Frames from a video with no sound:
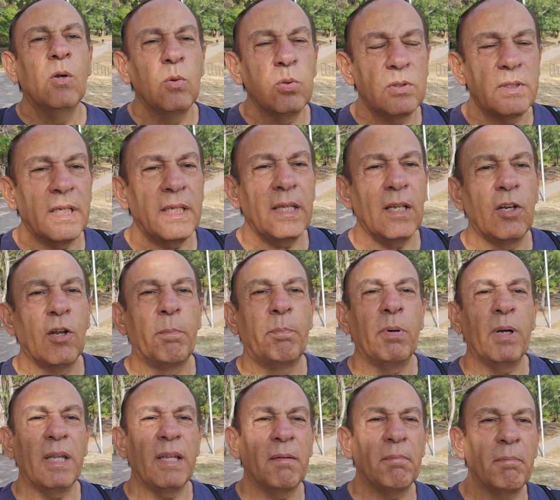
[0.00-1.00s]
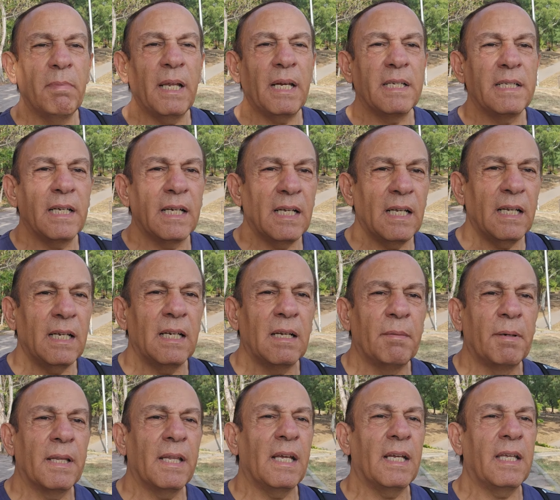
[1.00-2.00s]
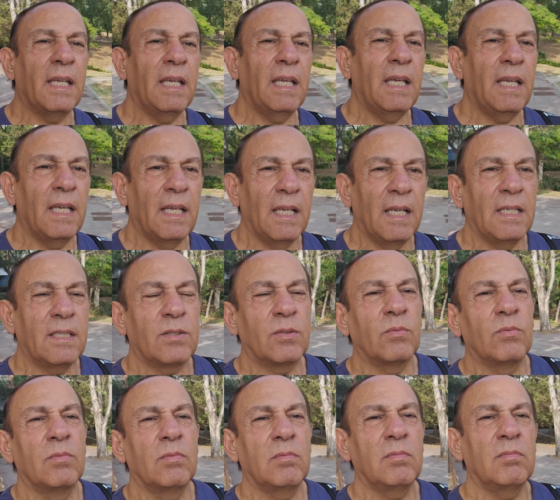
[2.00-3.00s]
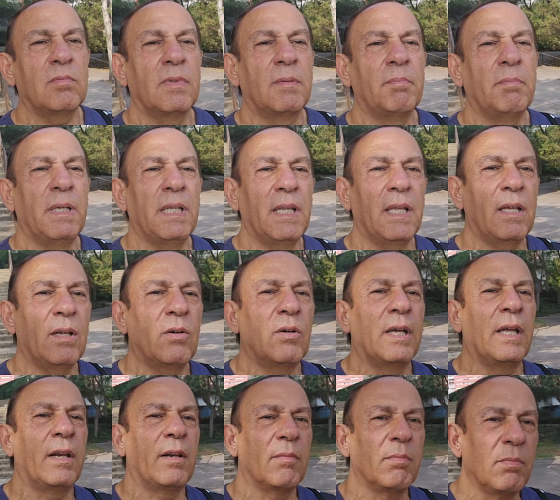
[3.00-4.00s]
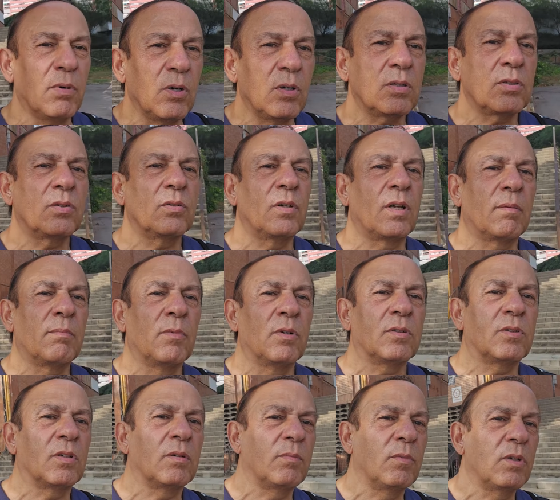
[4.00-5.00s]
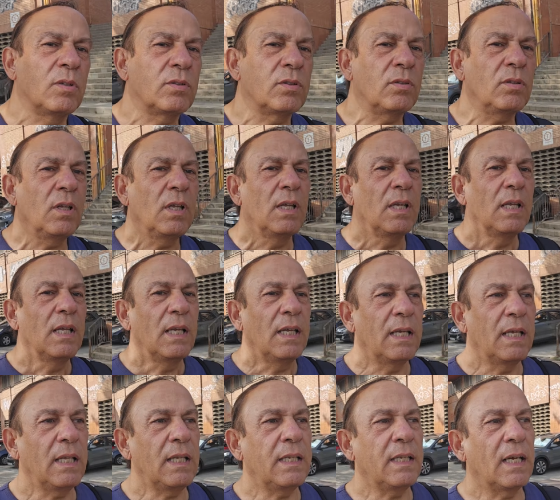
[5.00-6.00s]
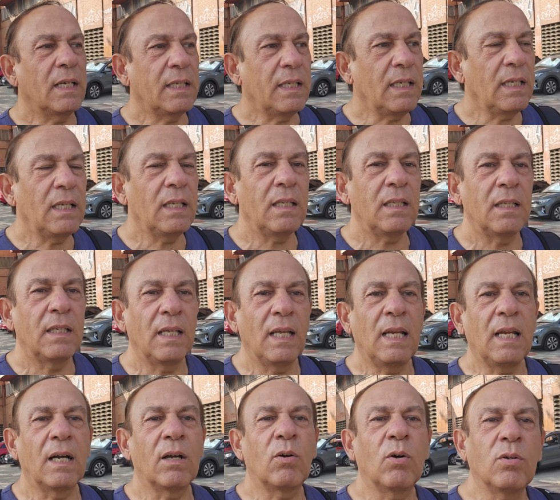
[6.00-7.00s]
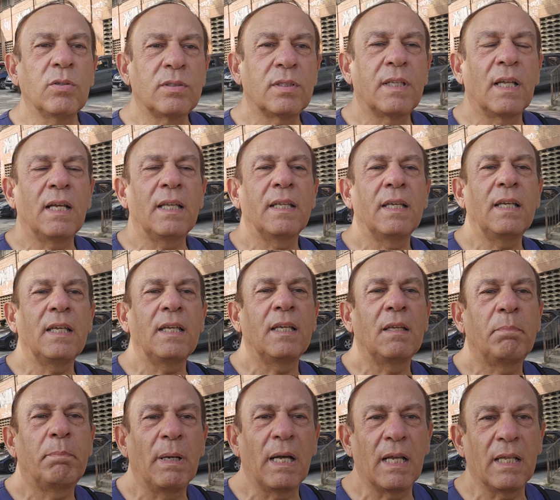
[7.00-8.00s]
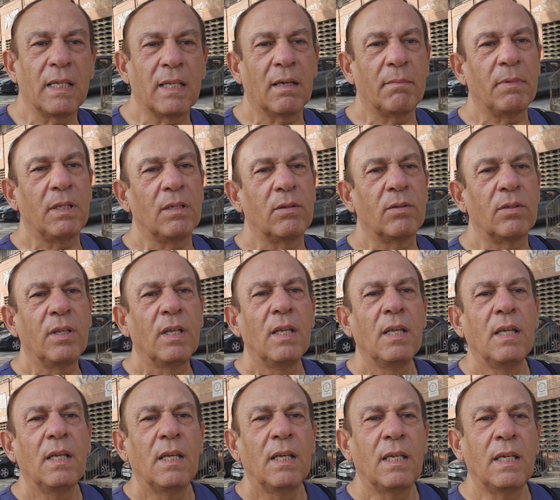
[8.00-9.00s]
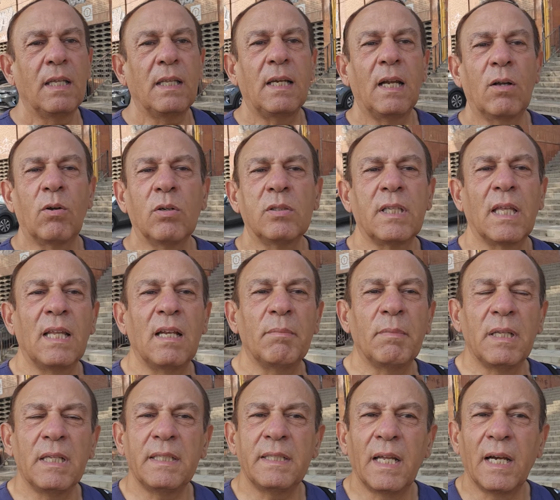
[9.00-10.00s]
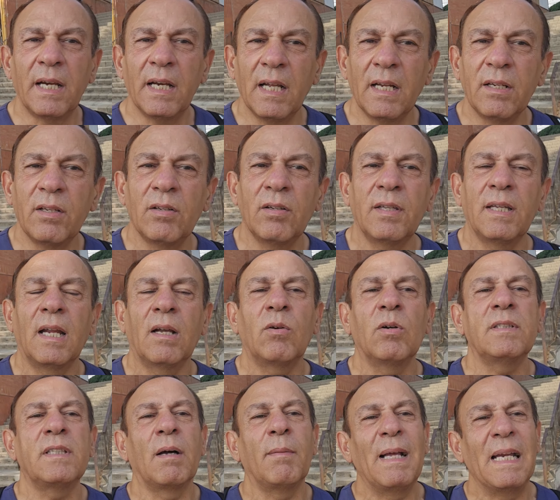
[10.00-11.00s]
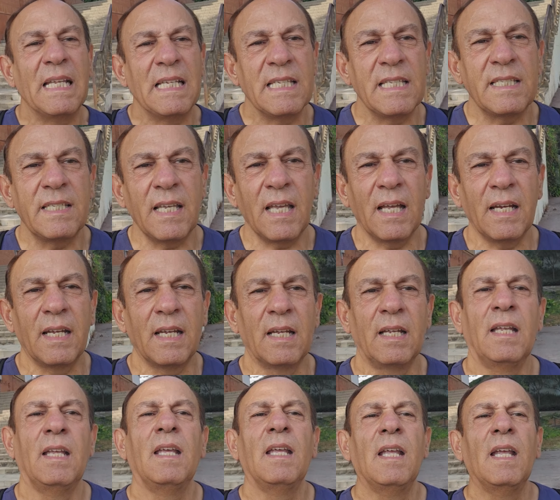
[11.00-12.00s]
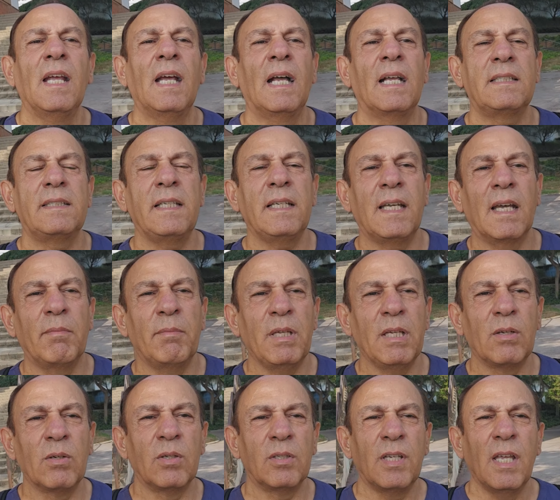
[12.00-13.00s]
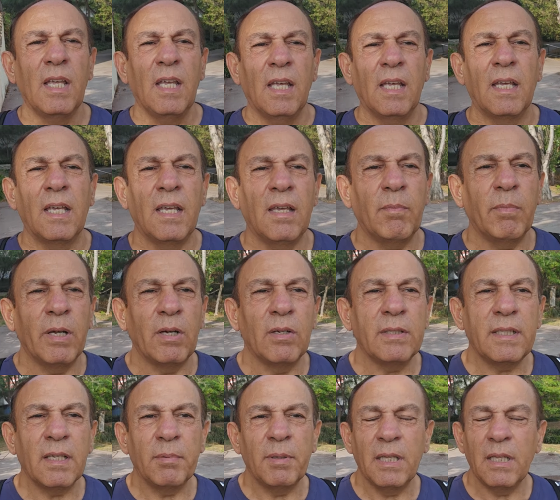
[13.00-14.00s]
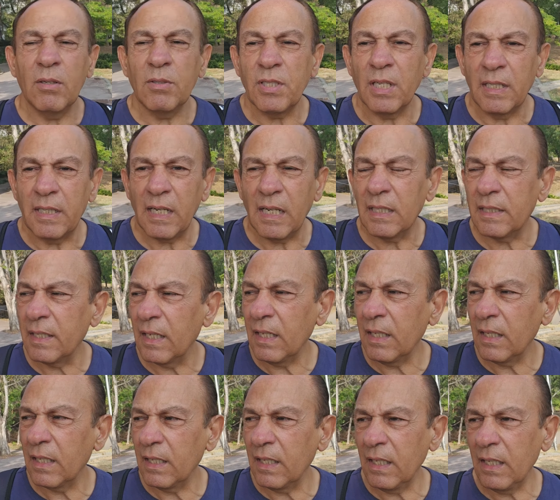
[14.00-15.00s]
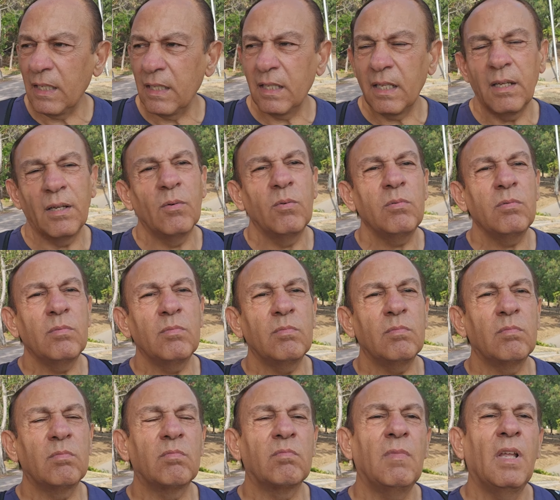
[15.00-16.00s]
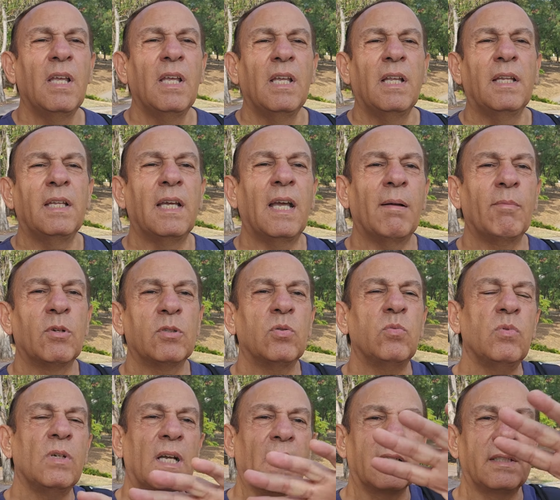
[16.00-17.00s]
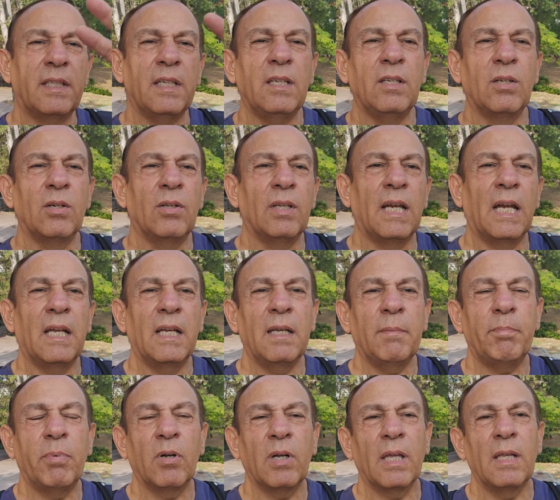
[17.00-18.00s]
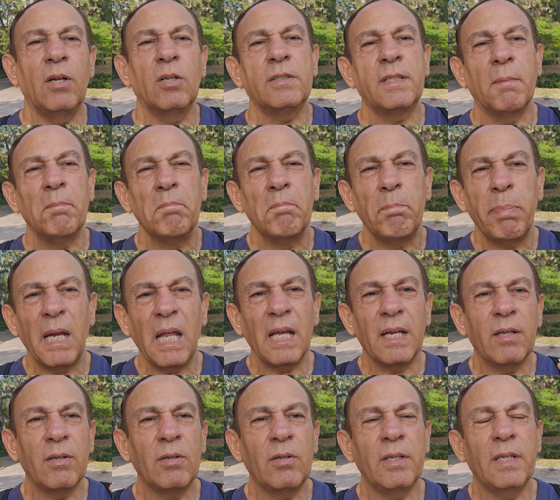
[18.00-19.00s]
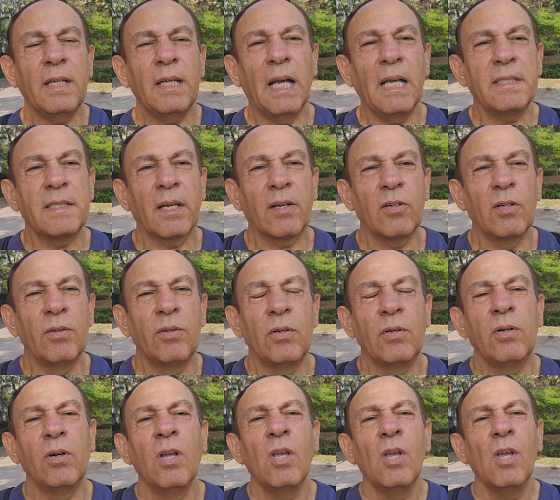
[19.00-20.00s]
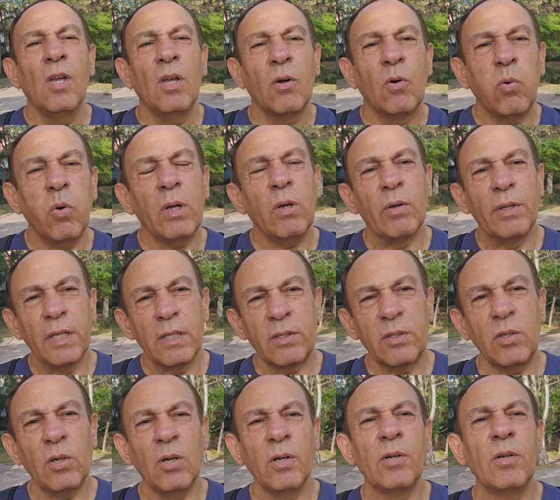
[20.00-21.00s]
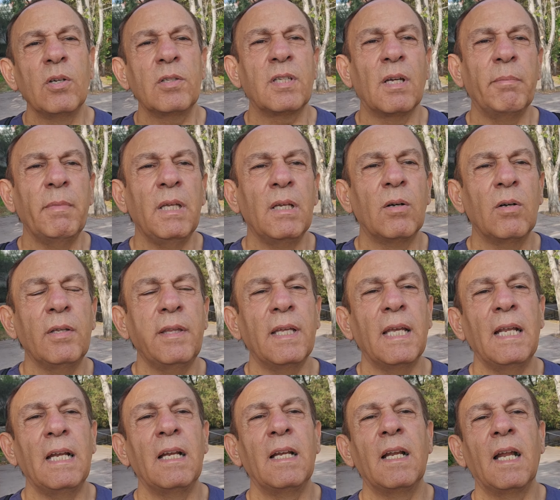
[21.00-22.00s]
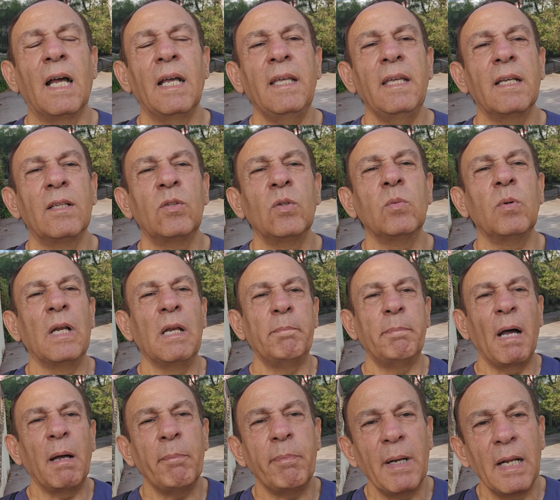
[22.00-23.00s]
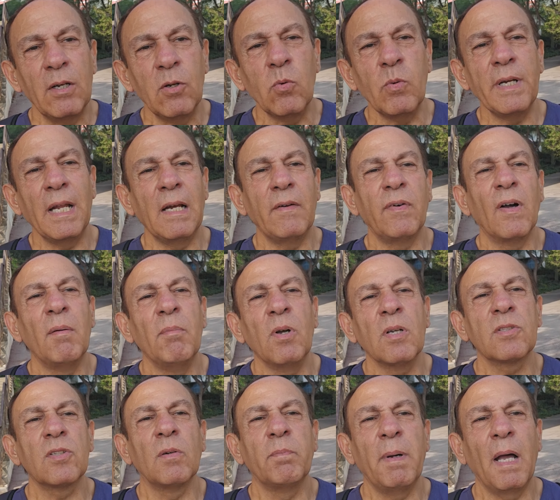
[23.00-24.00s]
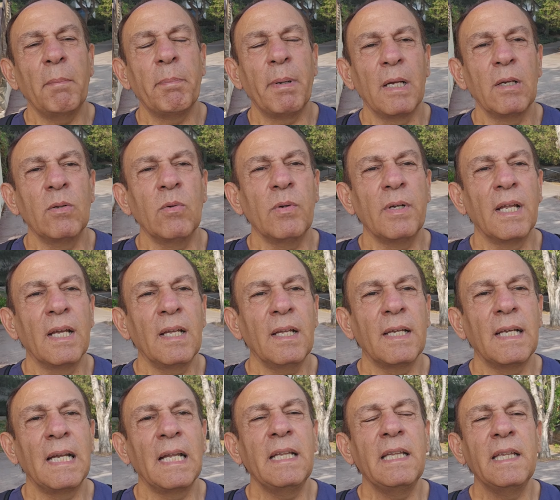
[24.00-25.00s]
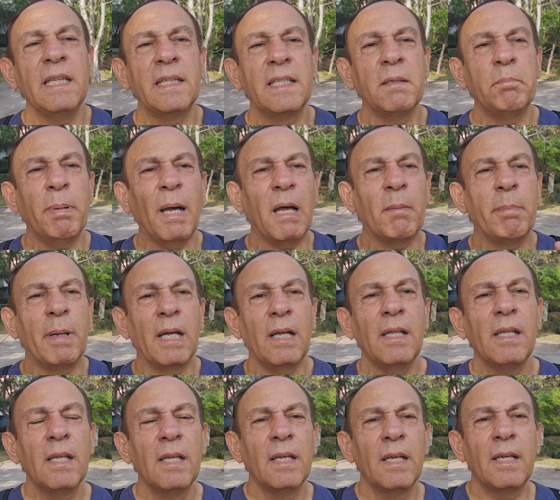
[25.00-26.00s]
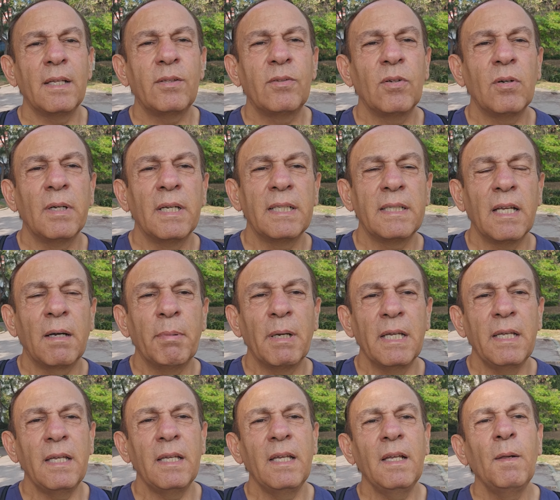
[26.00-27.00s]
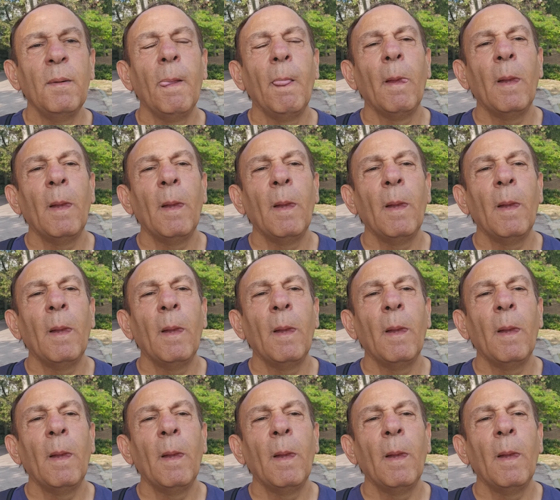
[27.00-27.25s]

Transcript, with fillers: Ustedes lo pueden ver ya, la verdad que es un video hermoso, hermoso, hermoso, de aquí, de la costa de España, amigos. de la costa del Mediterráneo, de la costa valenciana. Así que amigos, eh, bueno, este video se trata eh, de un, digamos, un castillo de la época de los templarios, eh, ahí se rodó Juego de Tronos, amigos, ahí estuvo el Papa Luna, el famoso Papa Luna, el antipapa, esto, estaba ahí.